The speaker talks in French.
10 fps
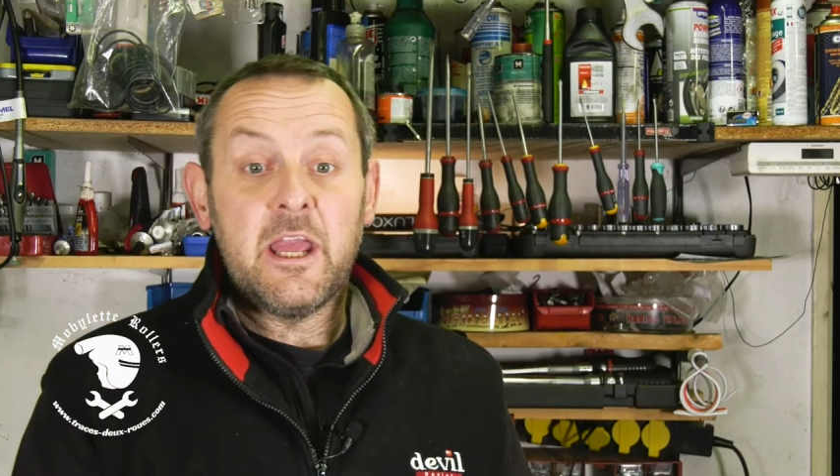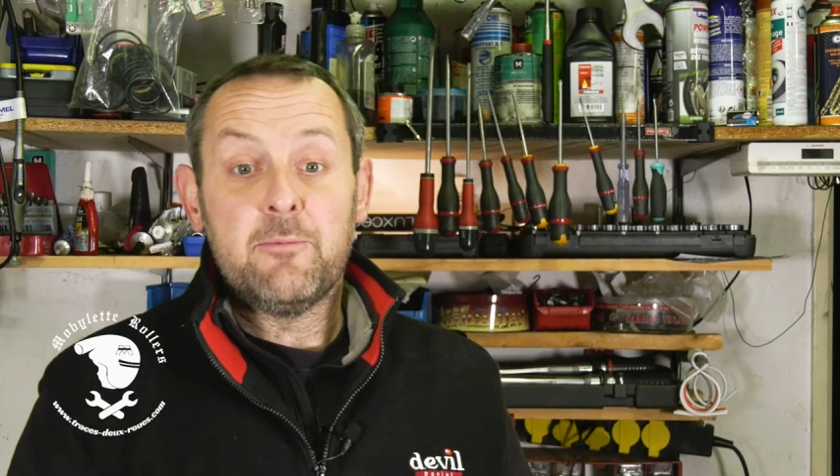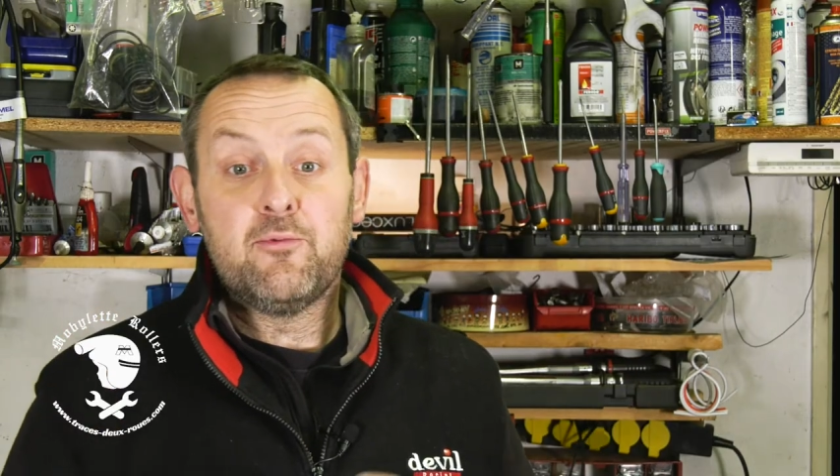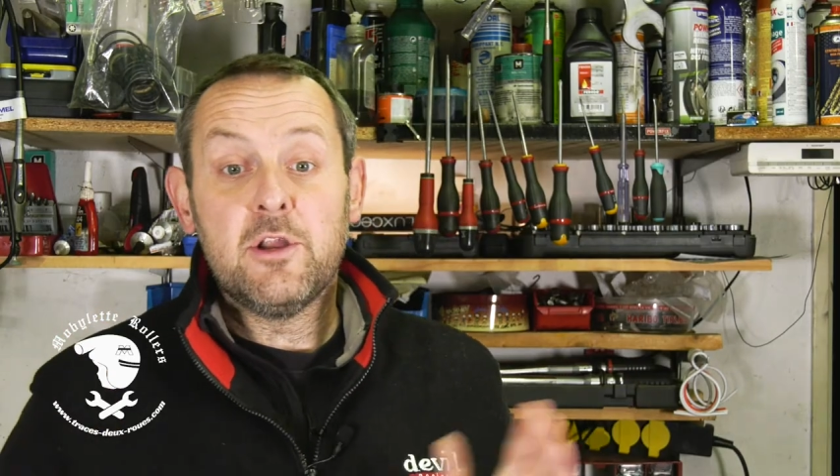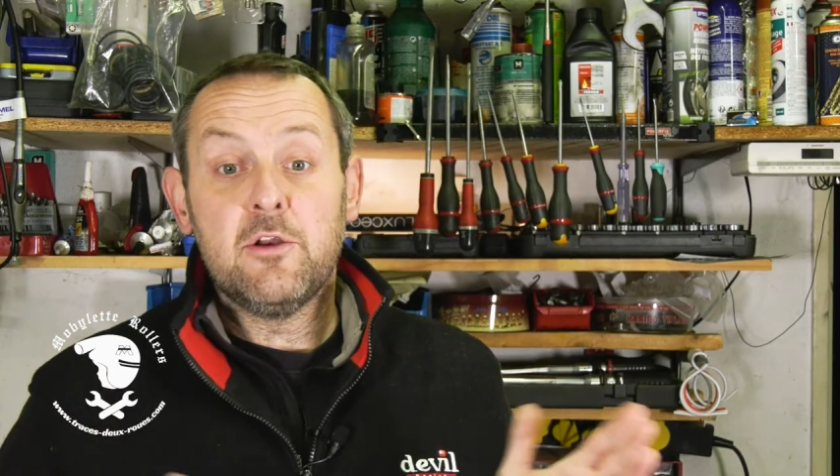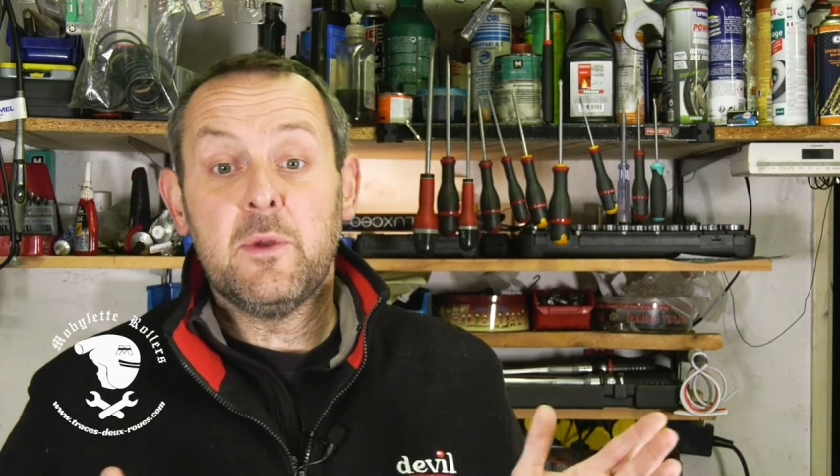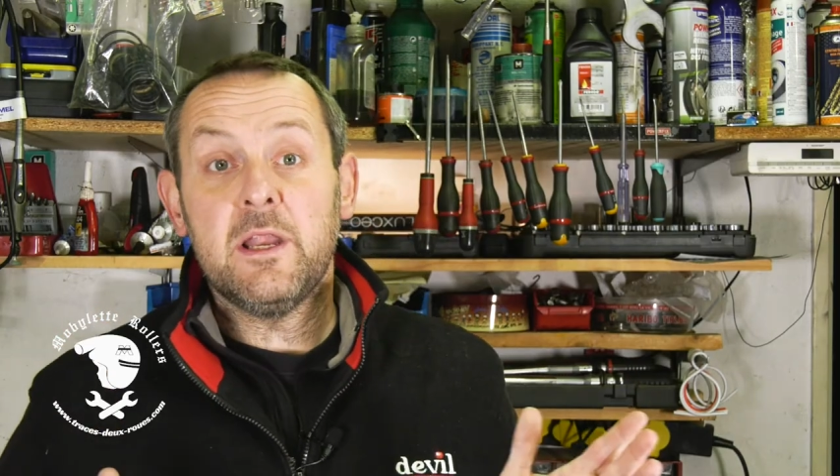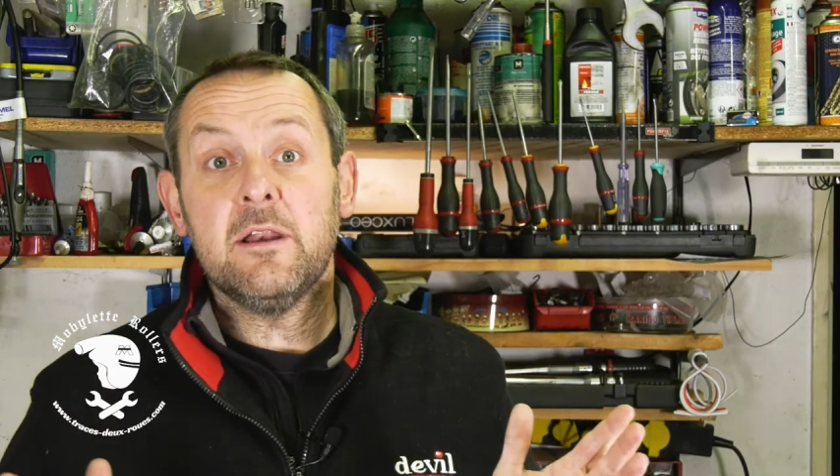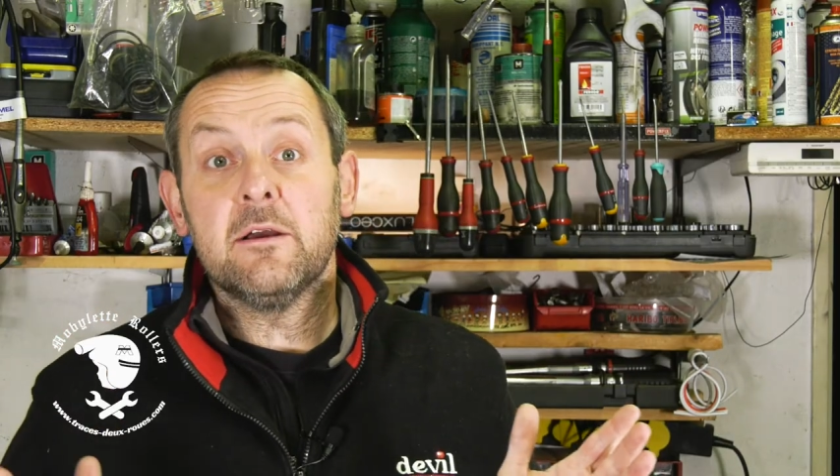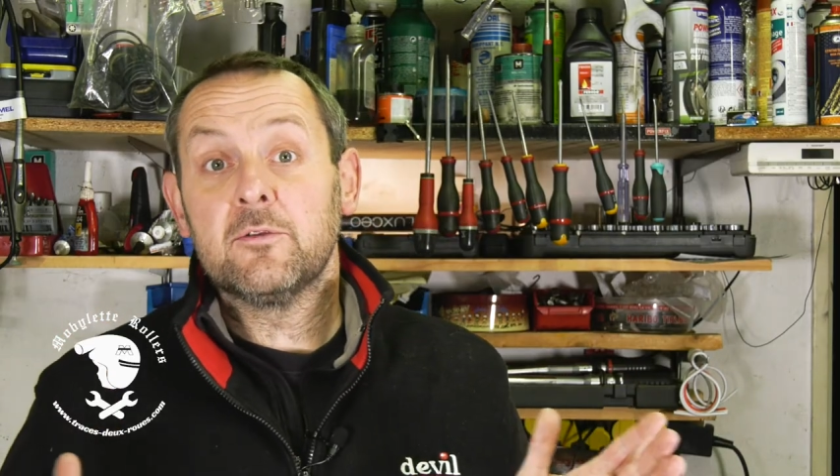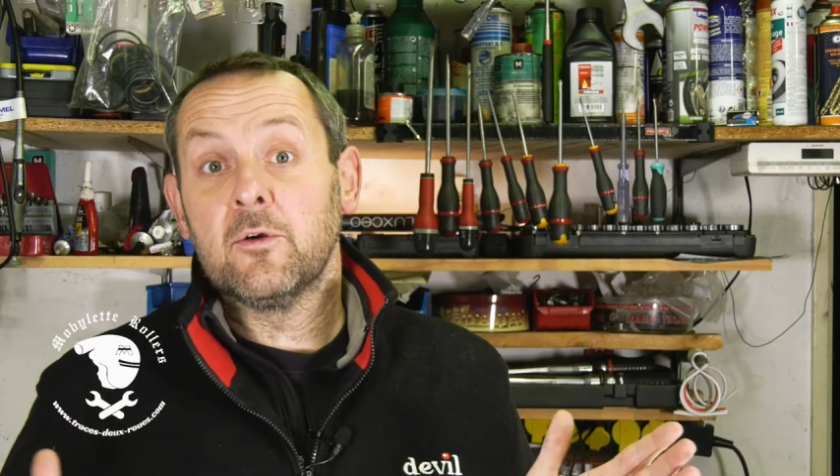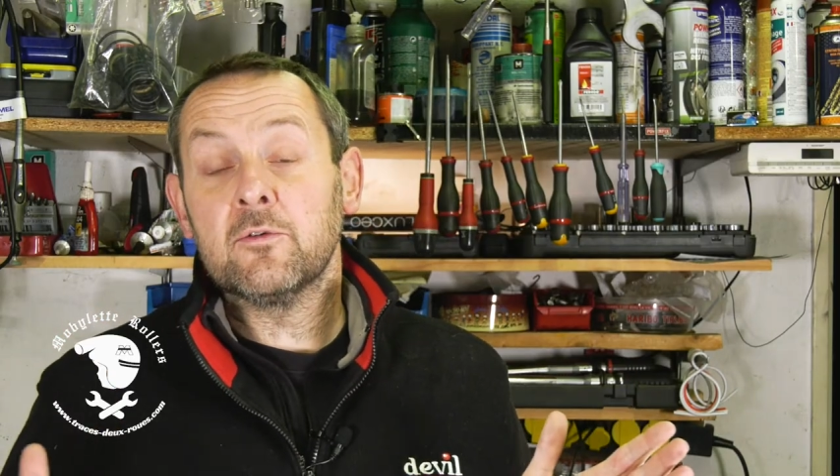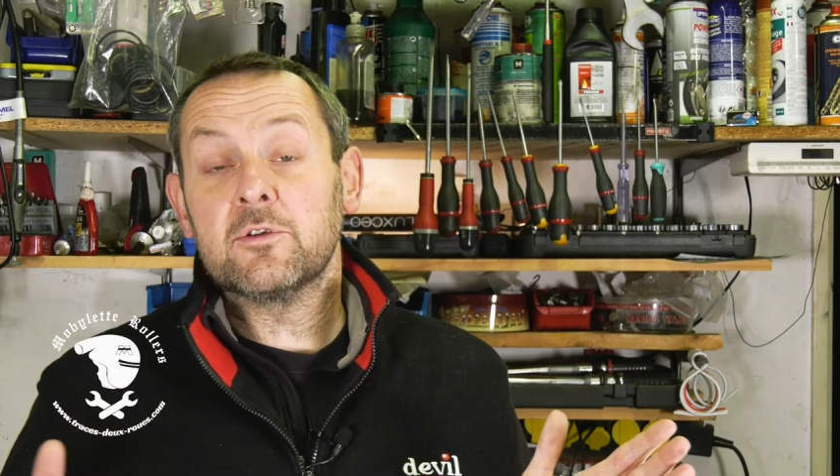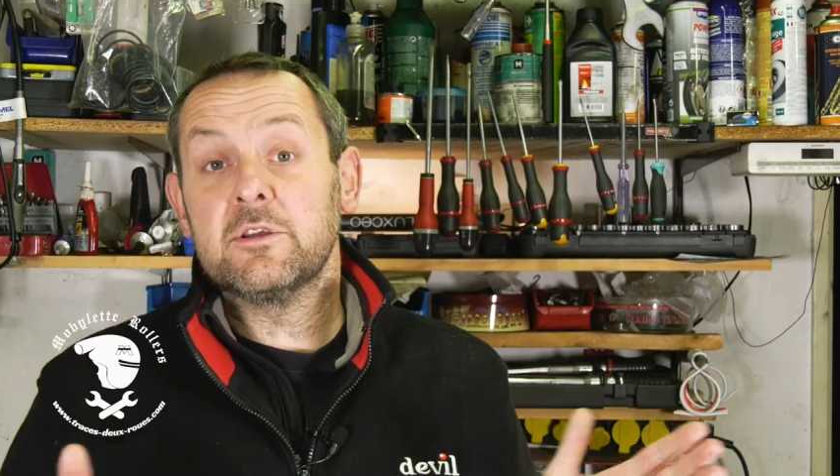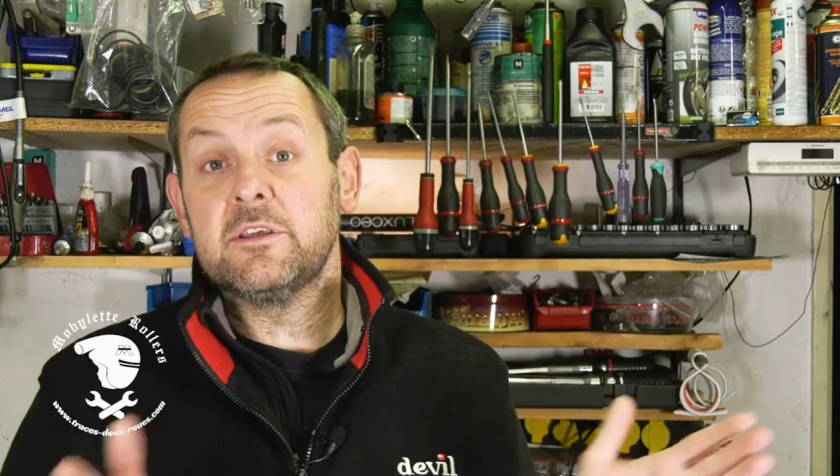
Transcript: Et puis l'huile, donc,